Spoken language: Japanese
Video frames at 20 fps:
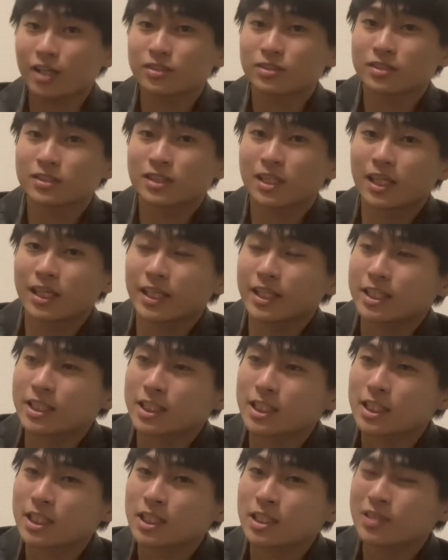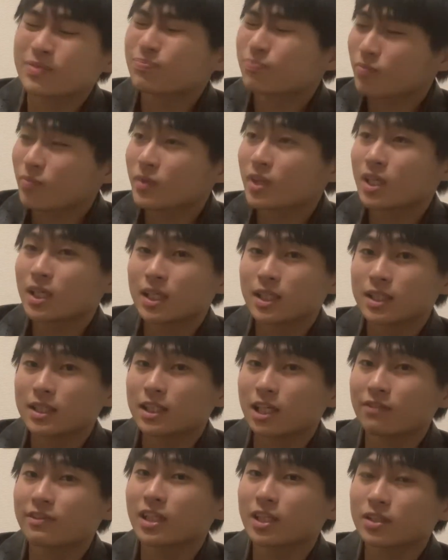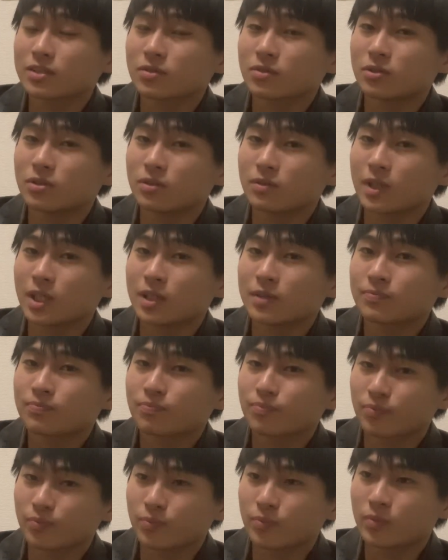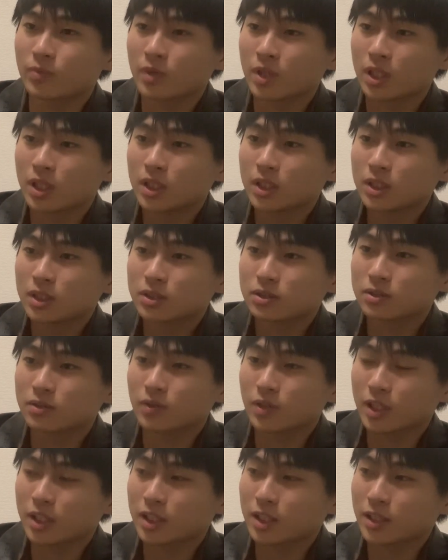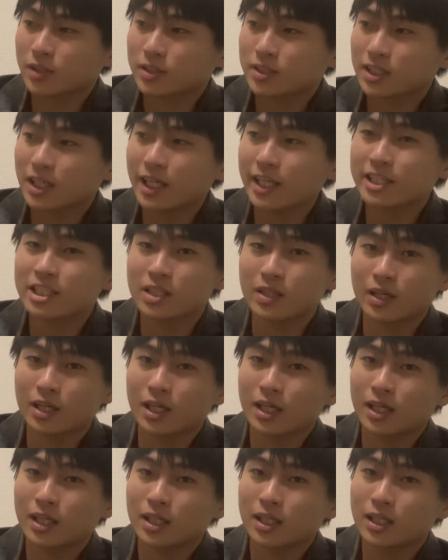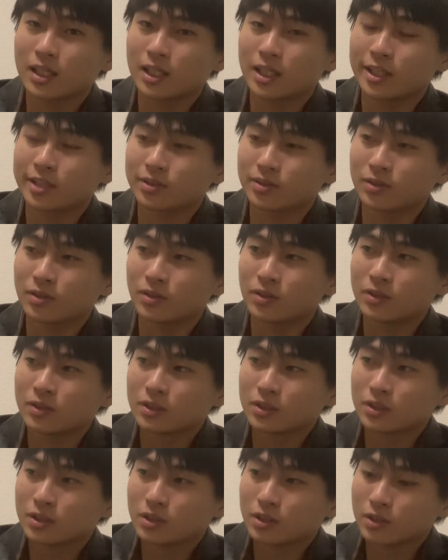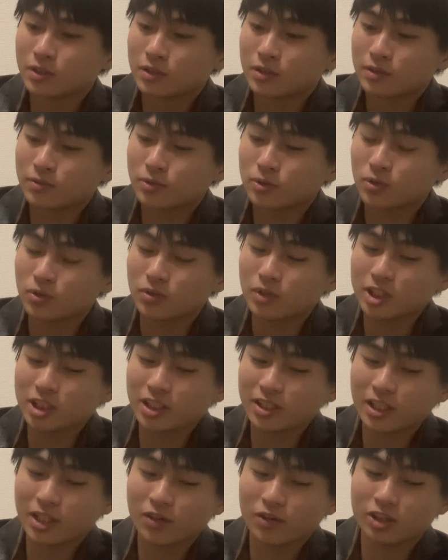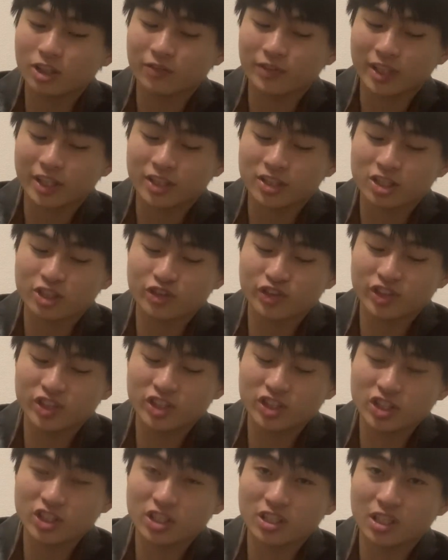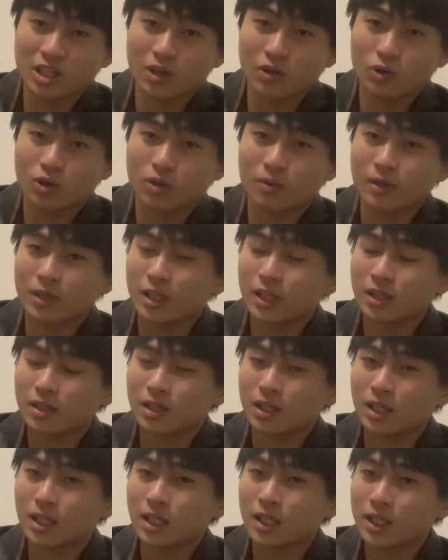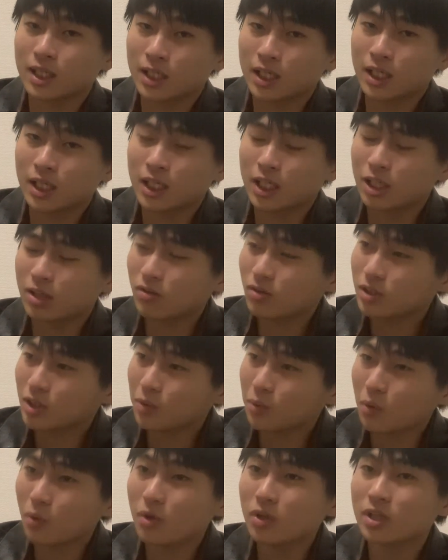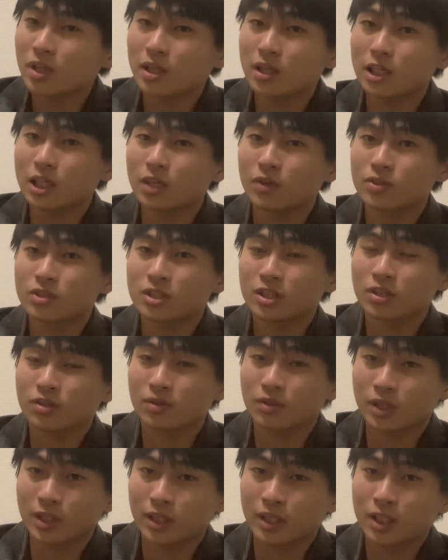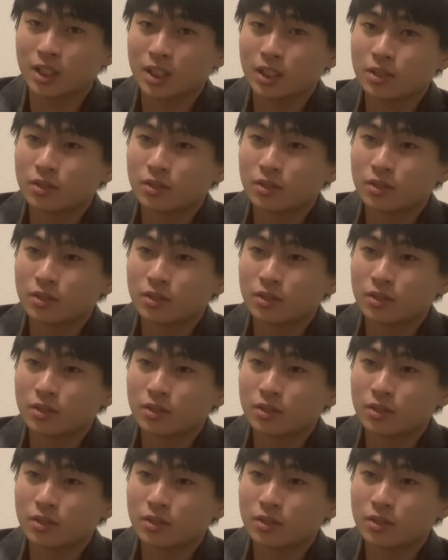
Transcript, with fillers: く続かないし、ダメだね、そういうのは。うん。それにね、疲れちゃうから。あの、外当たりは良くてもね、自分自身が追い込まれていくから、ね。いろんなところにいい顔してるとね、